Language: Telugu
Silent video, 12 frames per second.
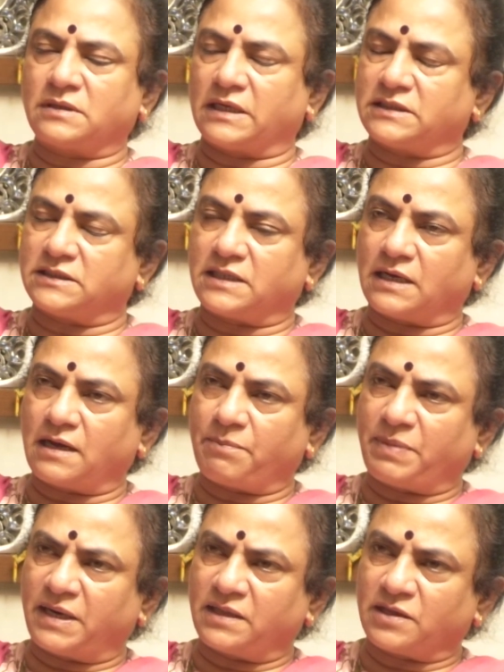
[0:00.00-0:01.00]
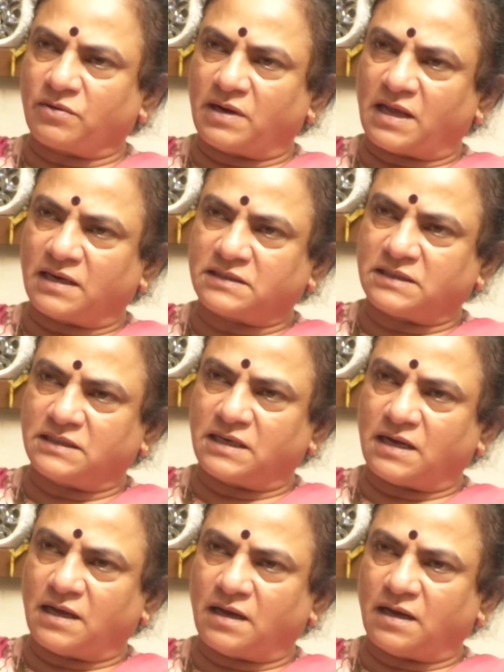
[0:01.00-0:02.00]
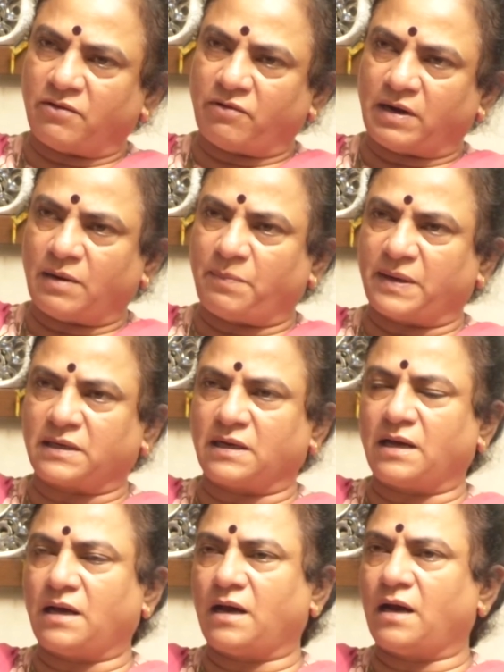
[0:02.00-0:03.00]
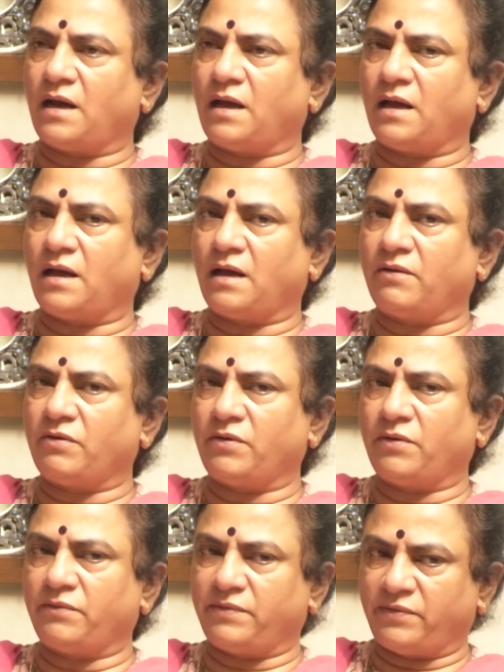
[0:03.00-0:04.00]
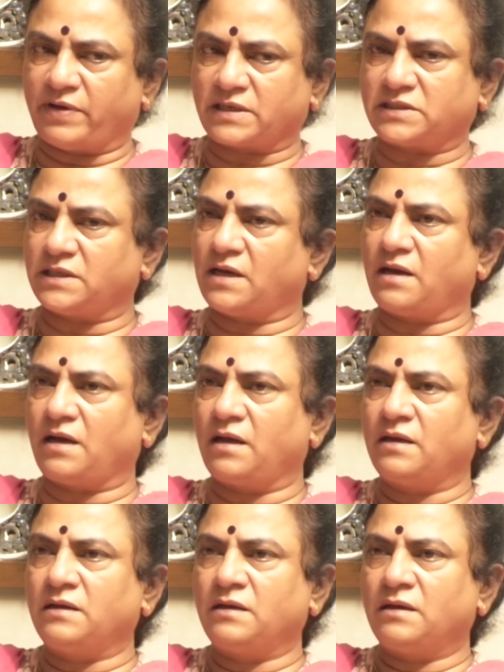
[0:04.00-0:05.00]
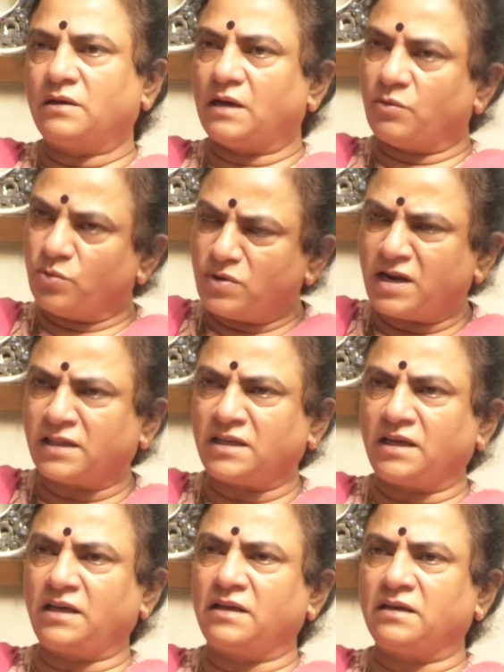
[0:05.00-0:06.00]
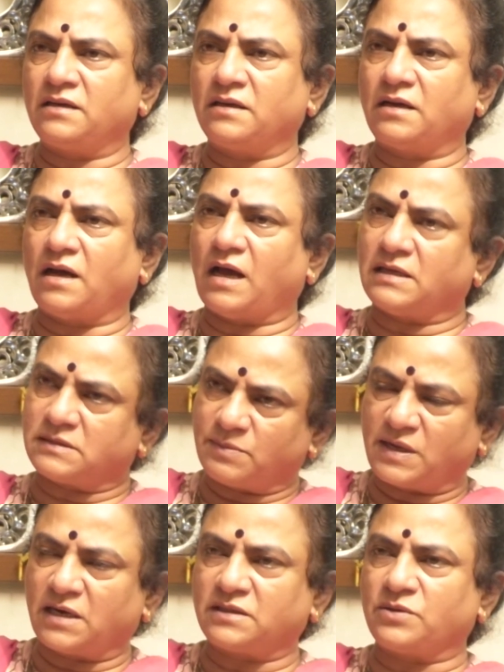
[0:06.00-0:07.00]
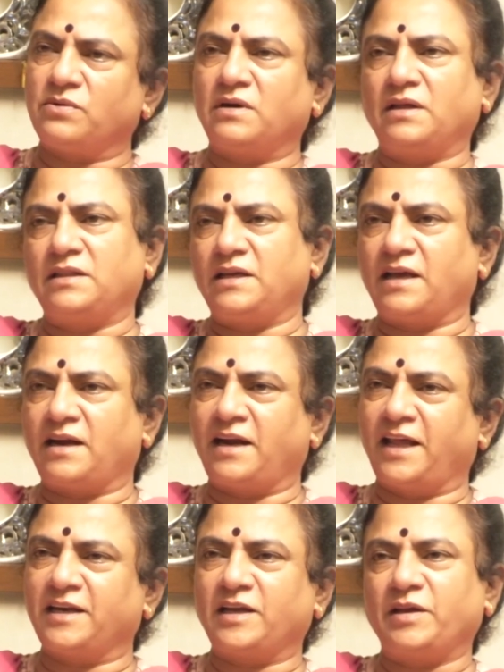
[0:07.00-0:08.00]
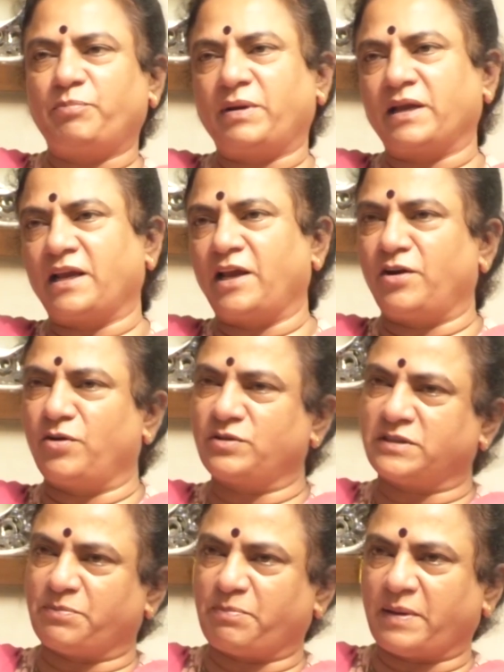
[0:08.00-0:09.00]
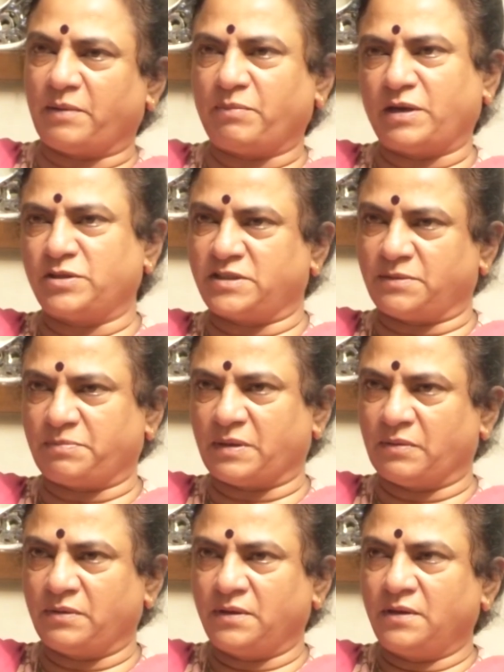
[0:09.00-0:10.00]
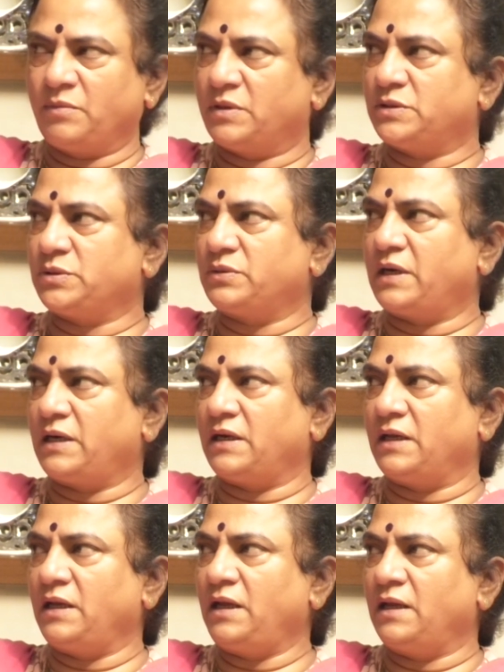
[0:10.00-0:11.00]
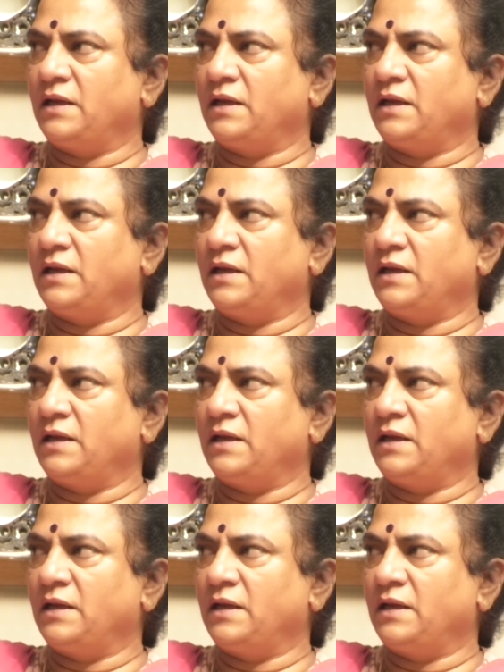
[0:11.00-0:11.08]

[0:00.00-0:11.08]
ఖచ్చితంగా పీడిత కులాలకు చెందిన వాళ్ళ పట్ల ఆ వివక్ష ఉన్నది అసమానత ఉన్నది అనడానికి ఇప్పటికే ఎన్నో చెప్పా మనం చెప్పాం ఇప్పుడు చూడండి